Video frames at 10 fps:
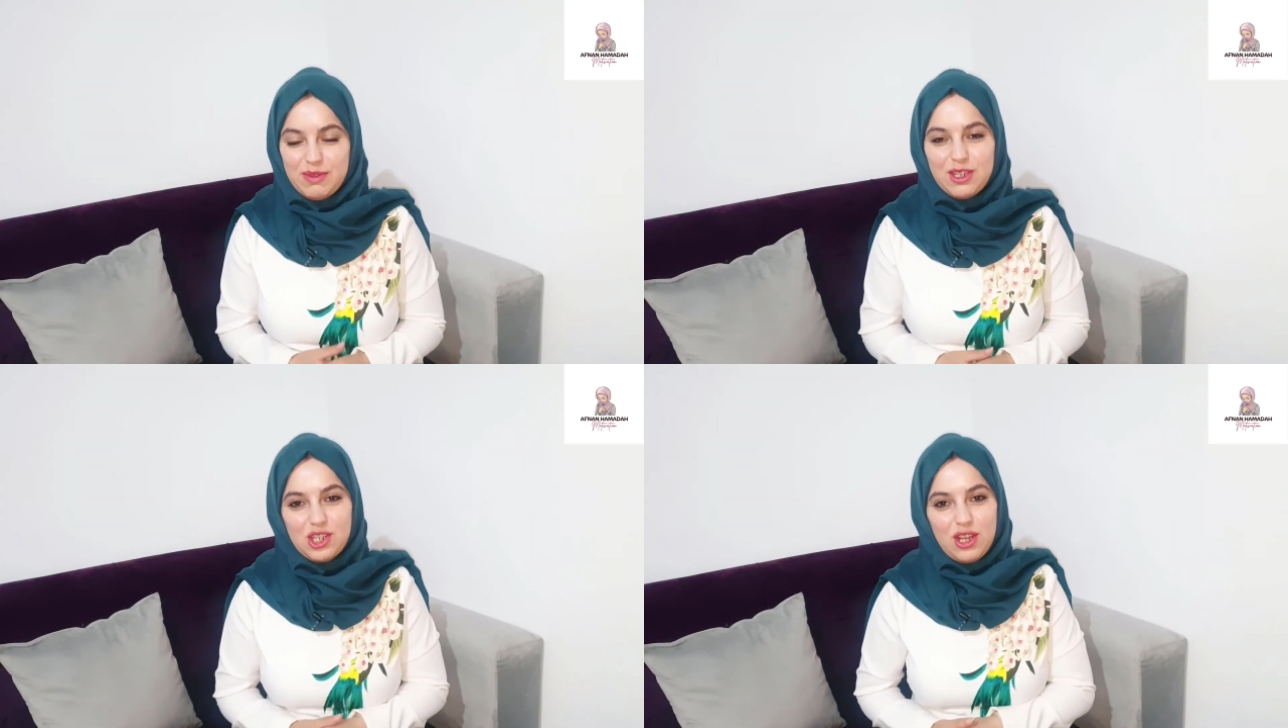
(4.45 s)

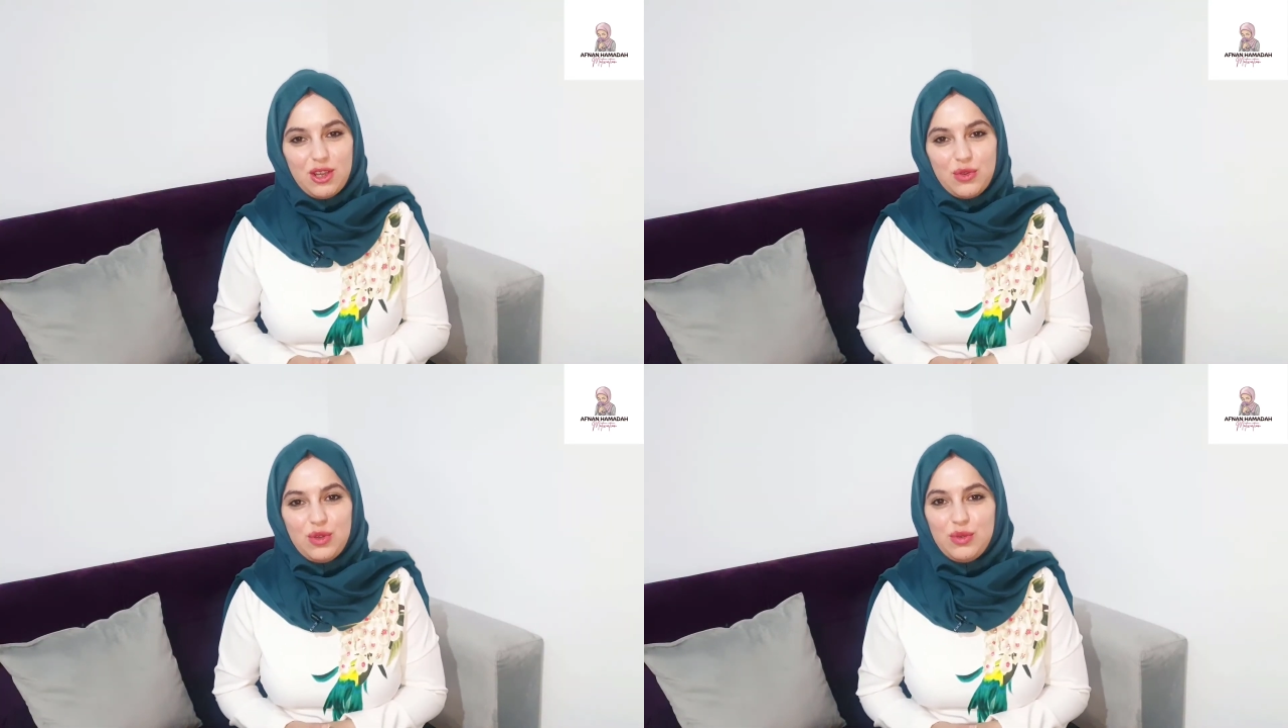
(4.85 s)
إن شاء
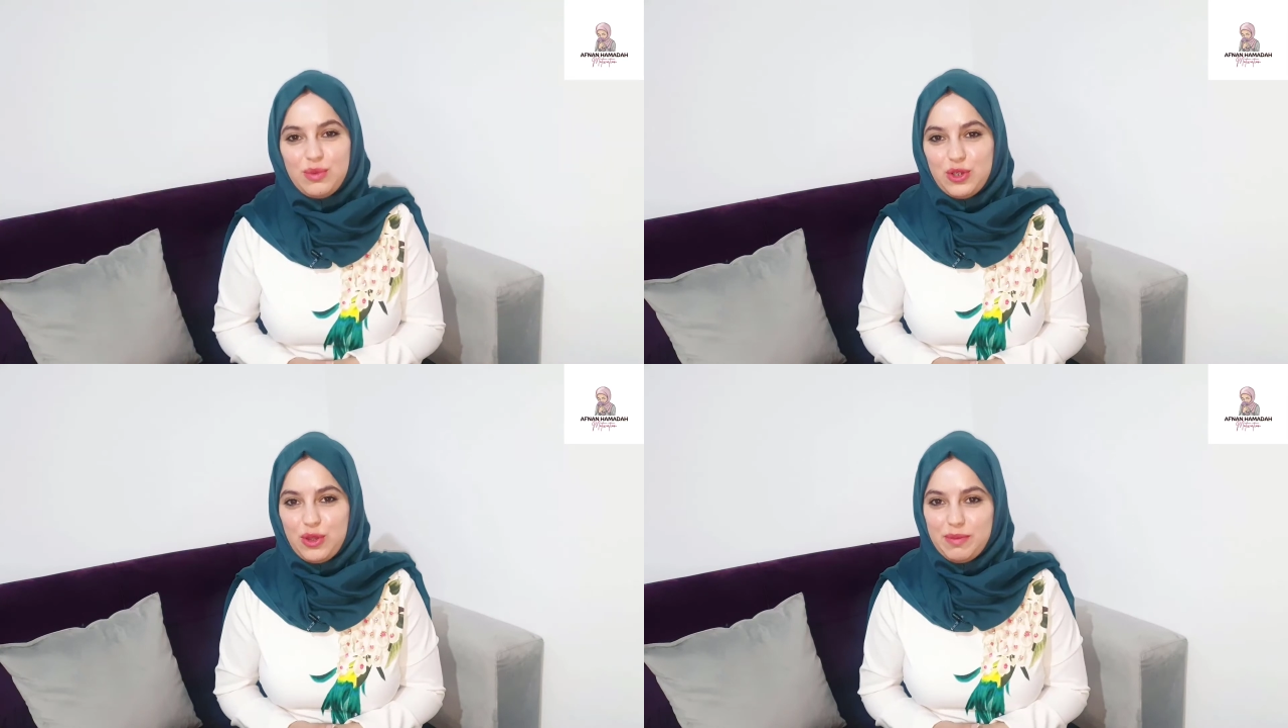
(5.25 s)
الله كل
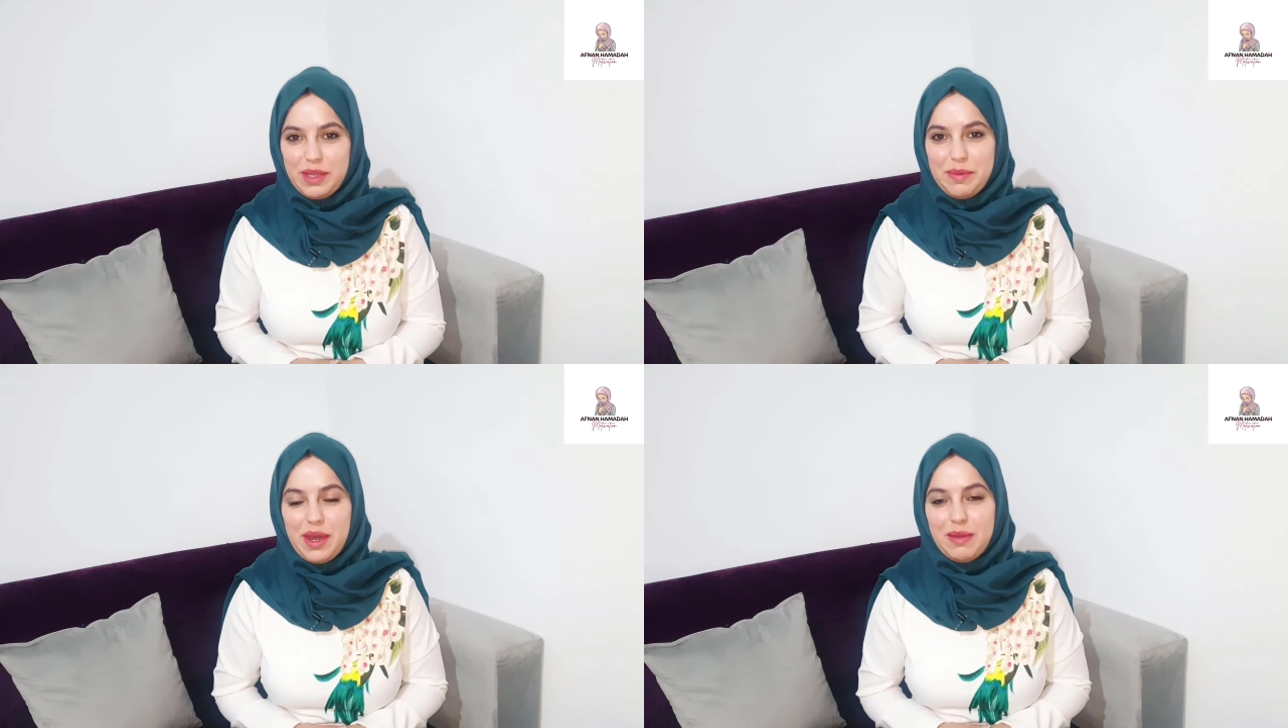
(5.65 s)
أموركم
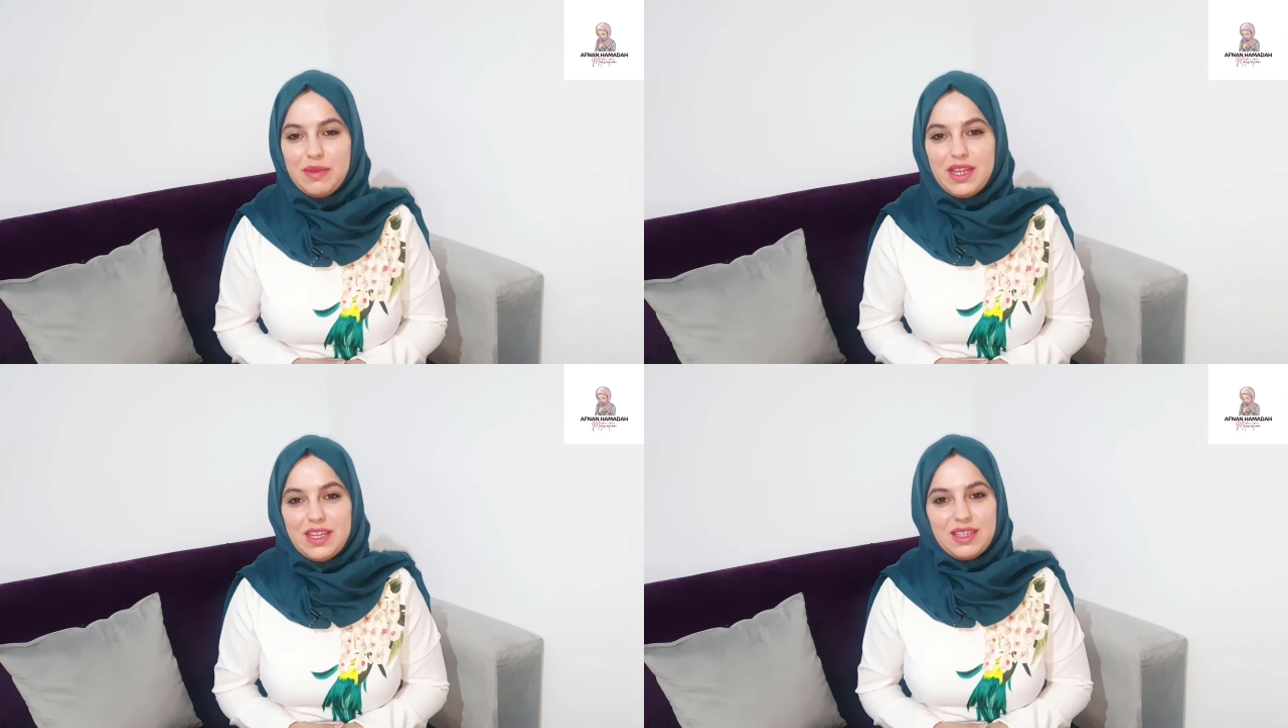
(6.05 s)
تمام
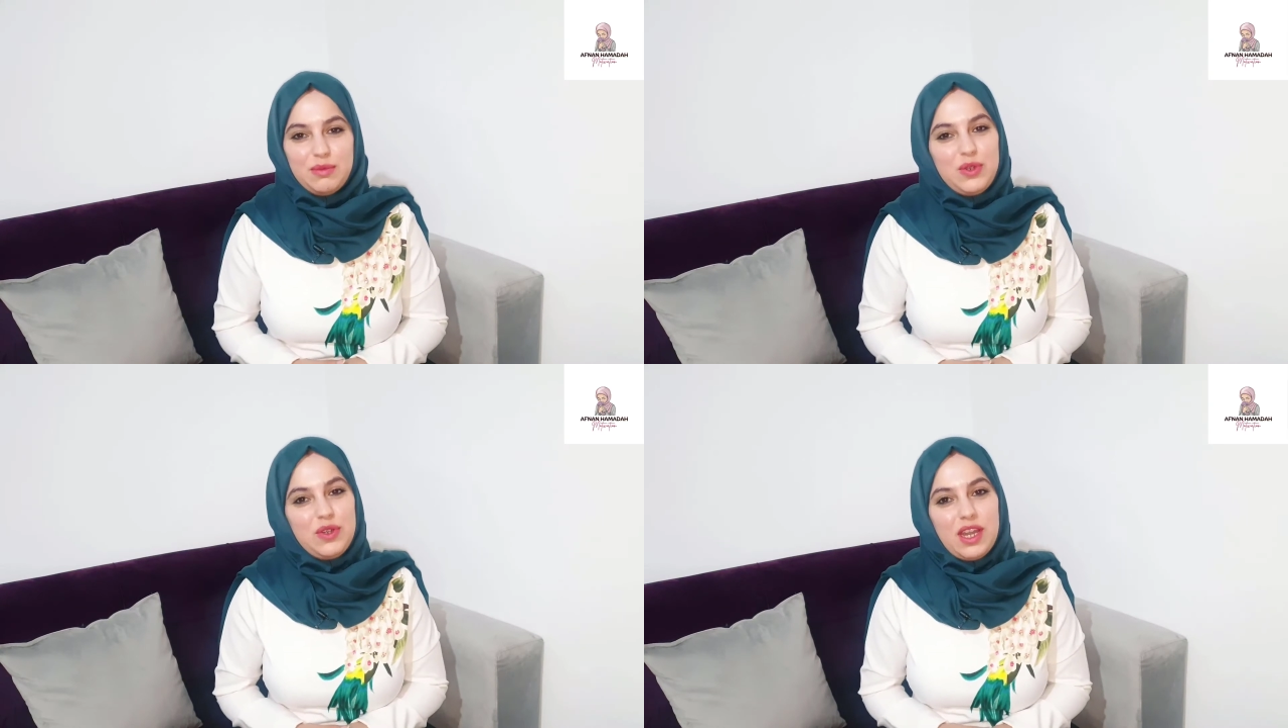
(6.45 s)
طمنونا